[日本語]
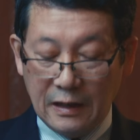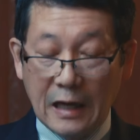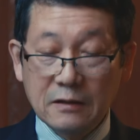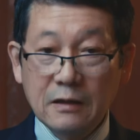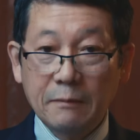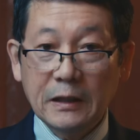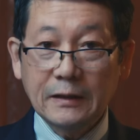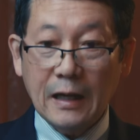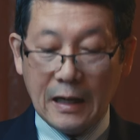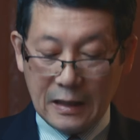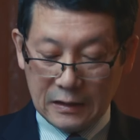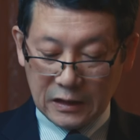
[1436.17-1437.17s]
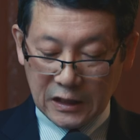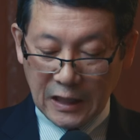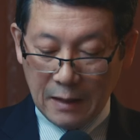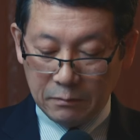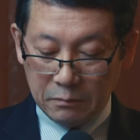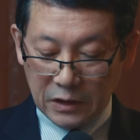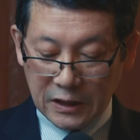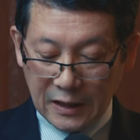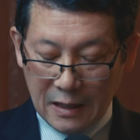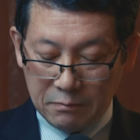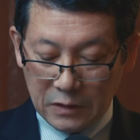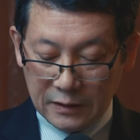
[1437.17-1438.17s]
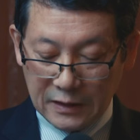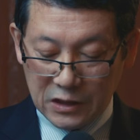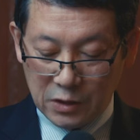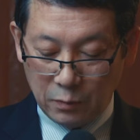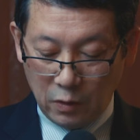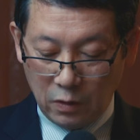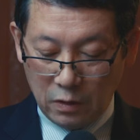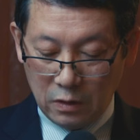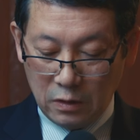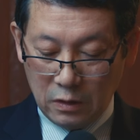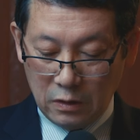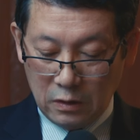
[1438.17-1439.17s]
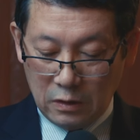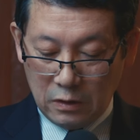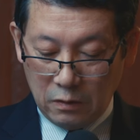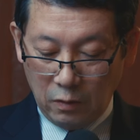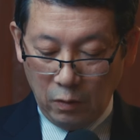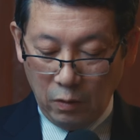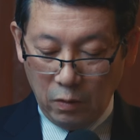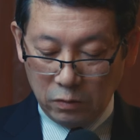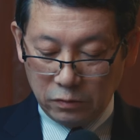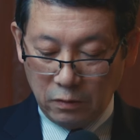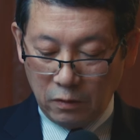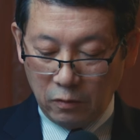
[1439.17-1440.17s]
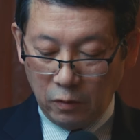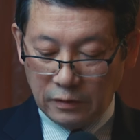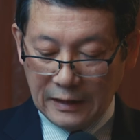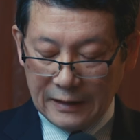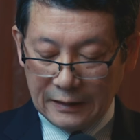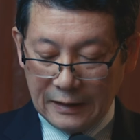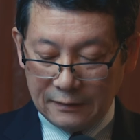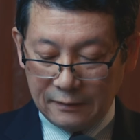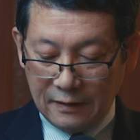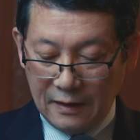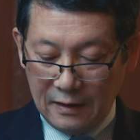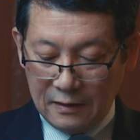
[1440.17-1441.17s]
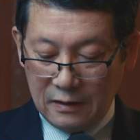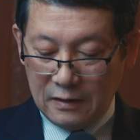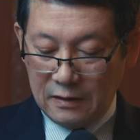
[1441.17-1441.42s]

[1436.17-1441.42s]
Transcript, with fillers: あるいはまた機関、民たちも多くの困難があって、